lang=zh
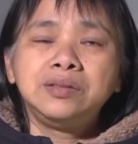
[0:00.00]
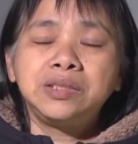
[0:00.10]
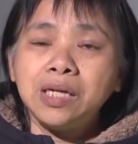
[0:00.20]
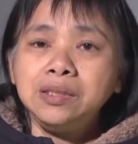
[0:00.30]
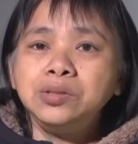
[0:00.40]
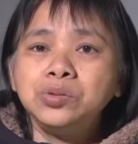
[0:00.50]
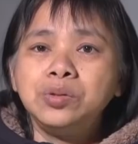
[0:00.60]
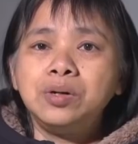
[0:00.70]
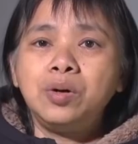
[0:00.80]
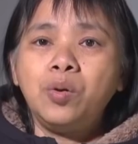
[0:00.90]
像一
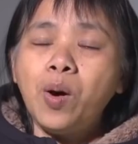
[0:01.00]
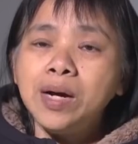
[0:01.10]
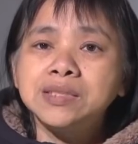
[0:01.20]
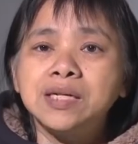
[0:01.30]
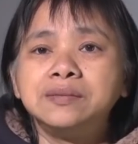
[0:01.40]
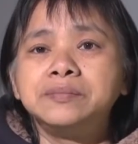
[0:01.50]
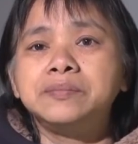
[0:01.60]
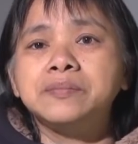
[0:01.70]
座荒城，